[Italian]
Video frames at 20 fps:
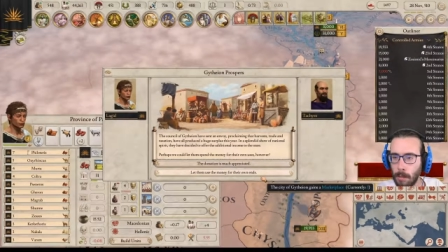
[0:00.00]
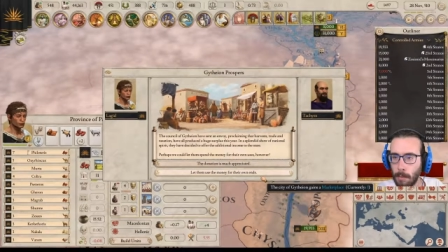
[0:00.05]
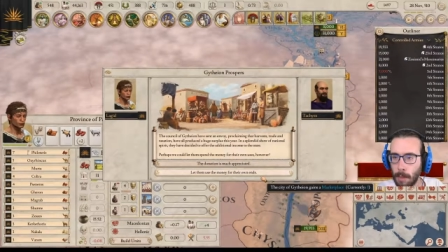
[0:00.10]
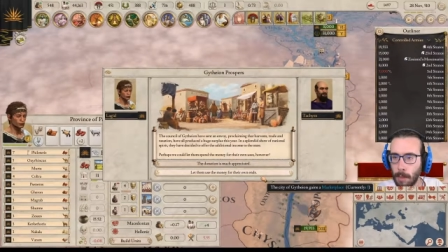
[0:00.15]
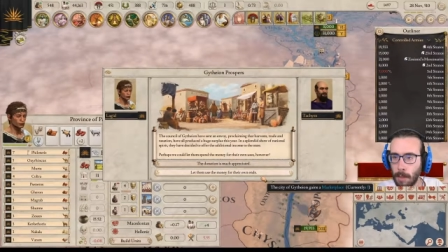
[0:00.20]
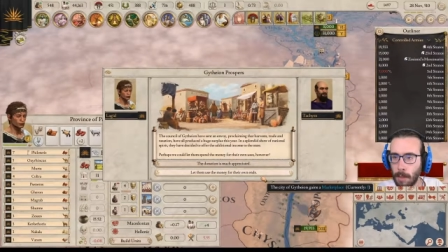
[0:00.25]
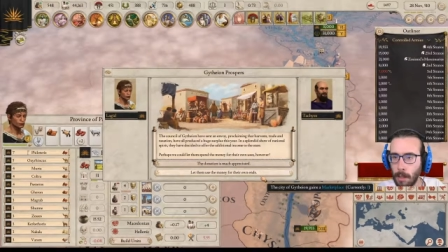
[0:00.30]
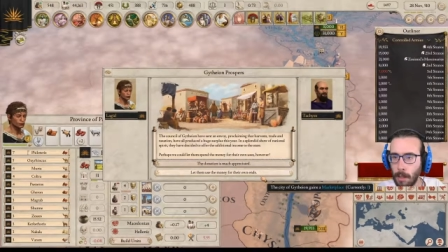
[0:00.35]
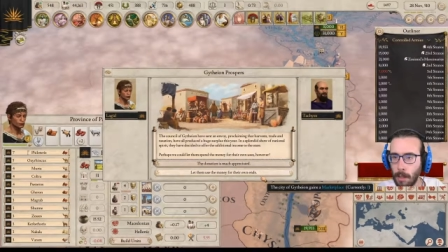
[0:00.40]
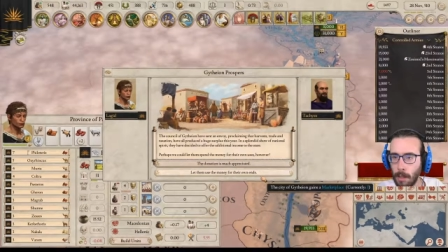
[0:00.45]
Ma
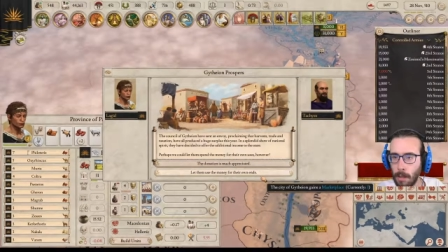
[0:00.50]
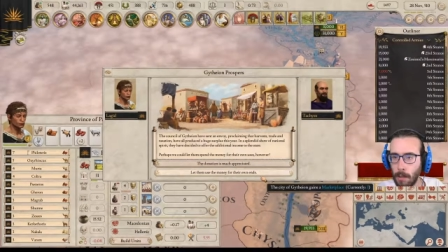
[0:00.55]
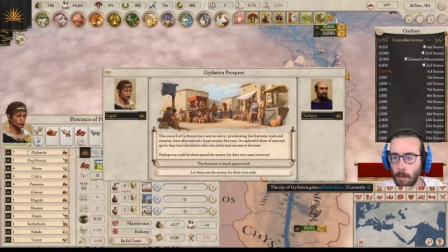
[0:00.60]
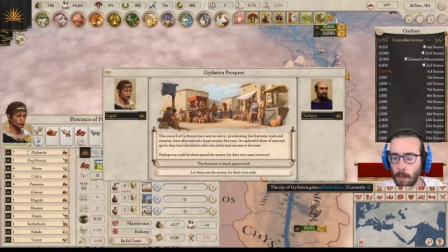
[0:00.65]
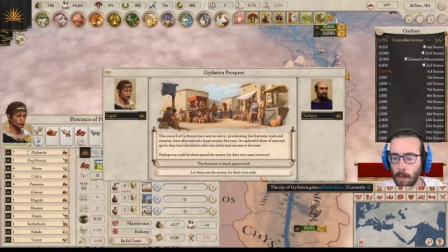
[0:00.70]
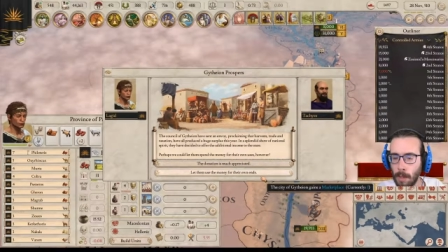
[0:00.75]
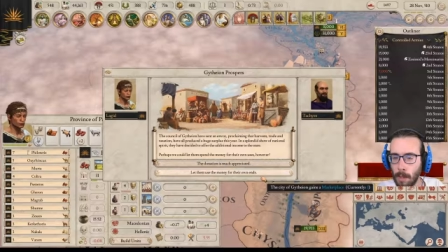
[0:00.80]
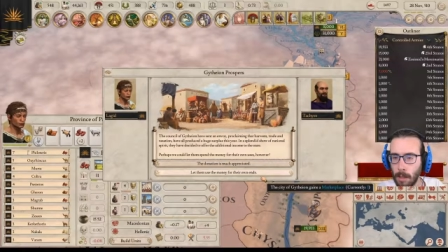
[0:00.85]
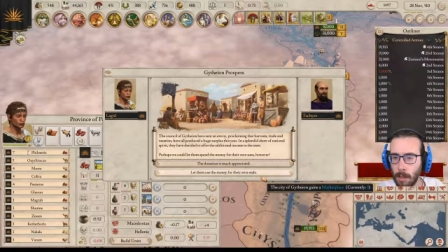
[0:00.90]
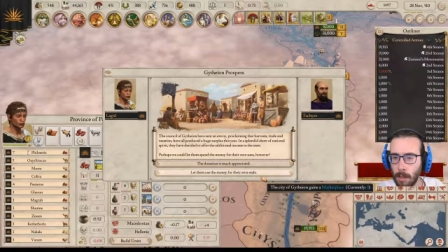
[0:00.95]
direi
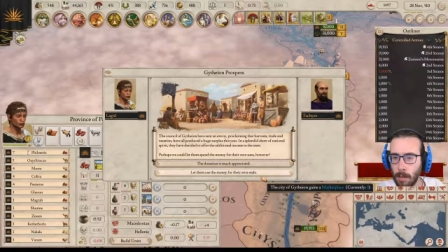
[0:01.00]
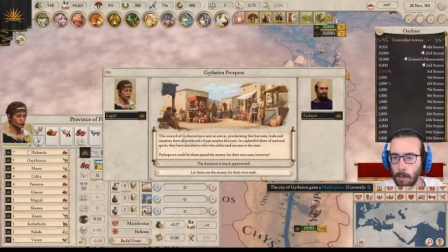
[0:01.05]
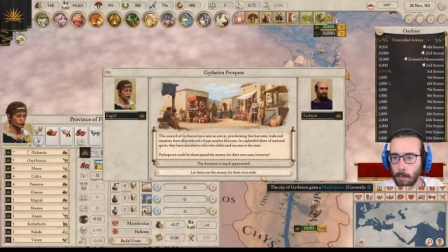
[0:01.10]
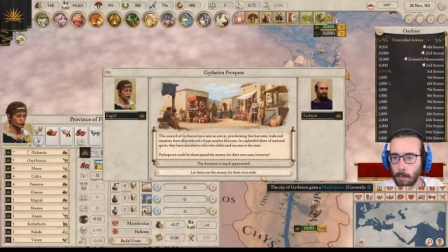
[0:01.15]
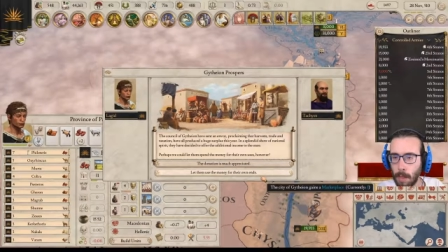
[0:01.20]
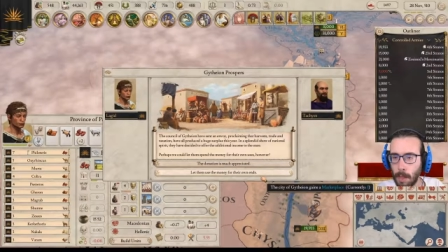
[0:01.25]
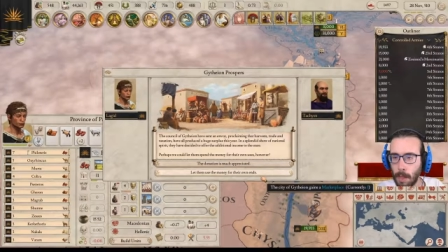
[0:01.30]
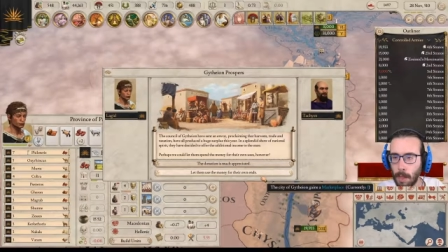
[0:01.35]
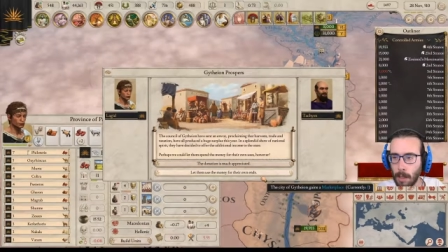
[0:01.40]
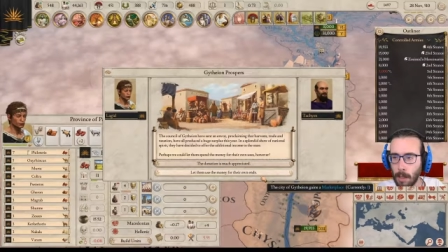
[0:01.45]
guadagnati un
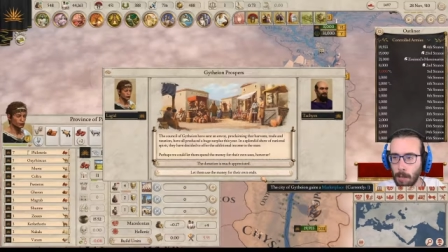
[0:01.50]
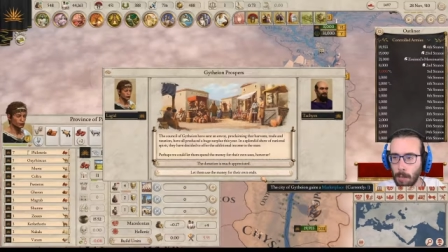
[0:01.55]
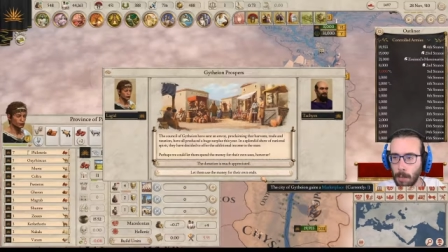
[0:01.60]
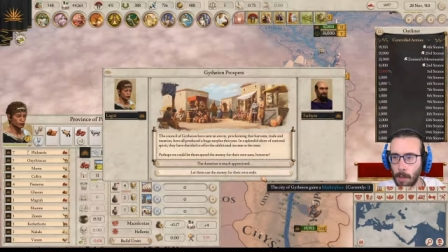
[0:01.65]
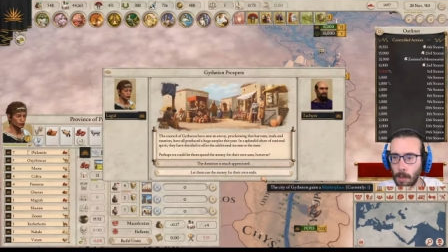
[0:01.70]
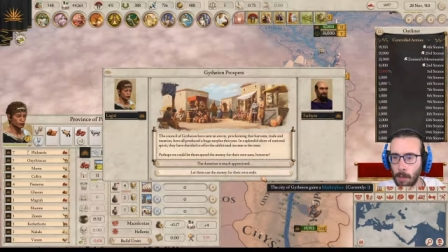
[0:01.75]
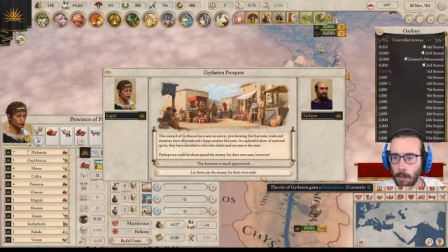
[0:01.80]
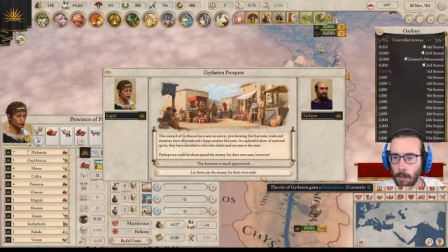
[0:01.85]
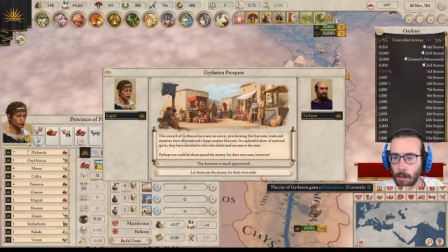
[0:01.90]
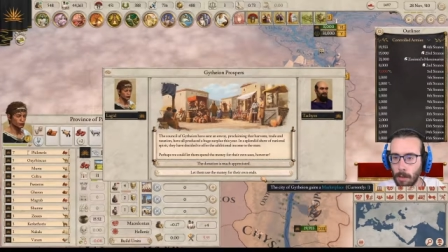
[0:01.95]

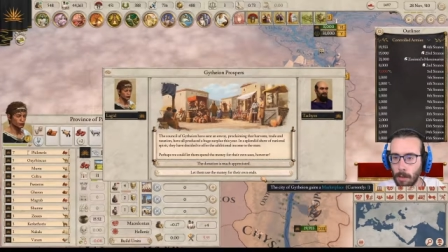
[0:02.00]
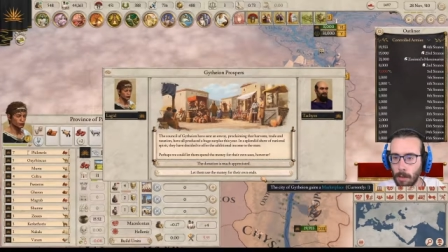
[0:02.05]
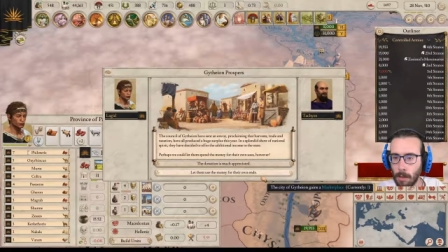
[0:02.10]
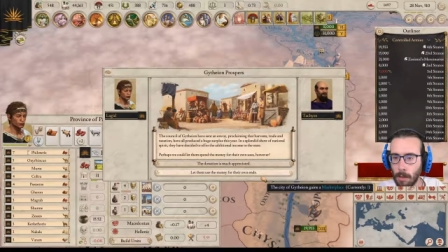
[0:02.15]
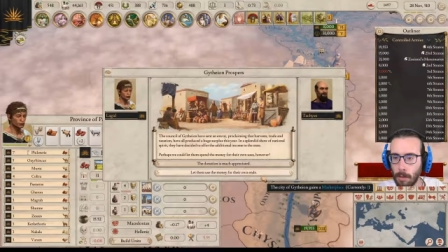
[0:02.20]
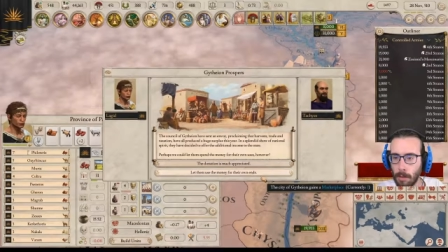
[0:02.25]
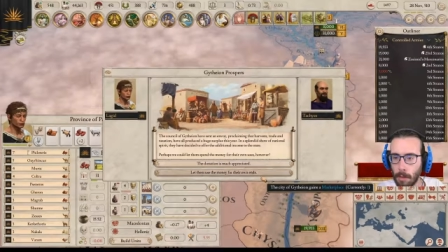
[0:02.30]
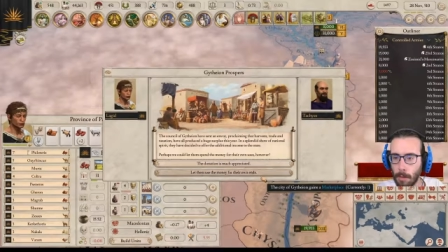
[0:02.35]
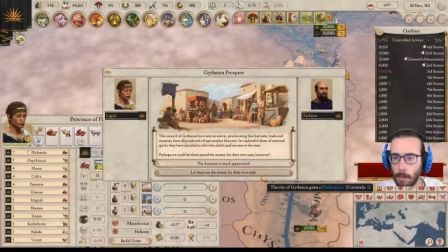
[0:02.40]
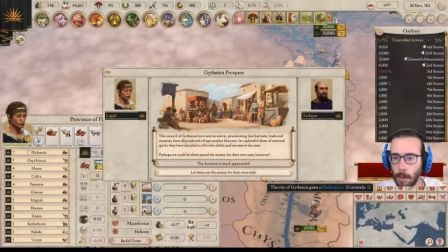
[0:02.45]
marketplace che non si
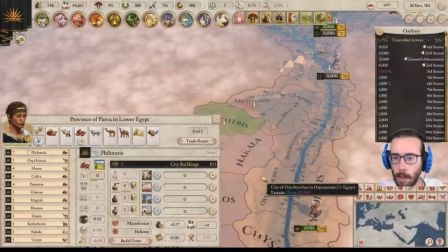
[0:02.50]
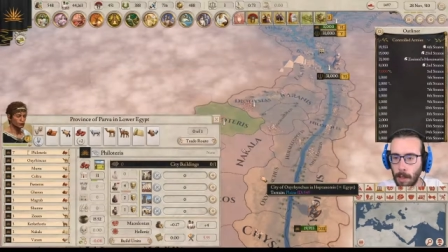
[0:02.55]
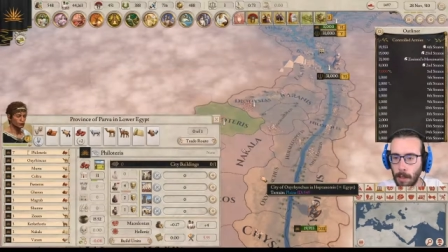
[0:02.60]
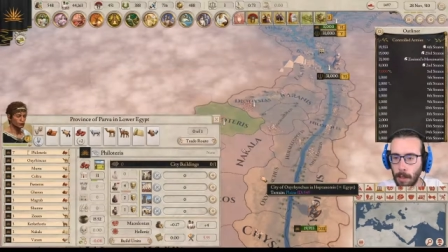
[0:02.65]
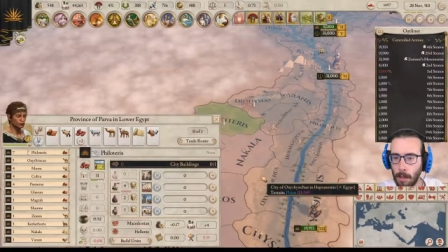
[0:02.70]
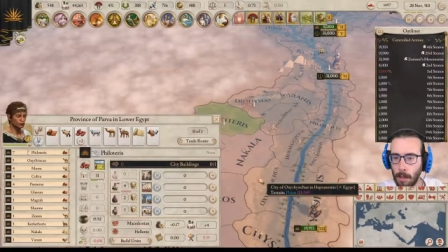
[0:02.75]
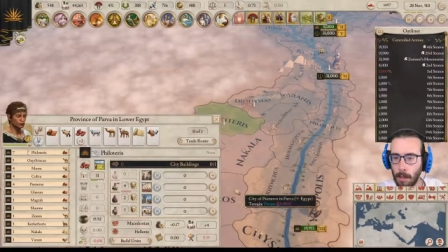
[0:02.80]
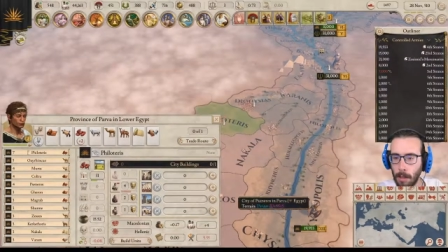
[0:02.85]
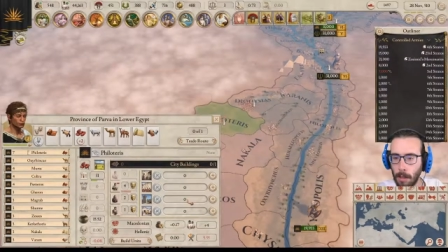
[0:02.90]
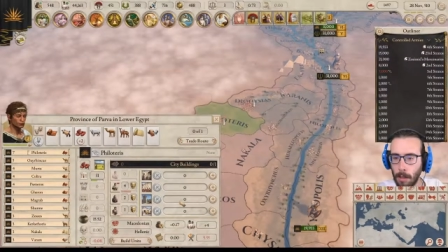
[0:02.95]
sa mai.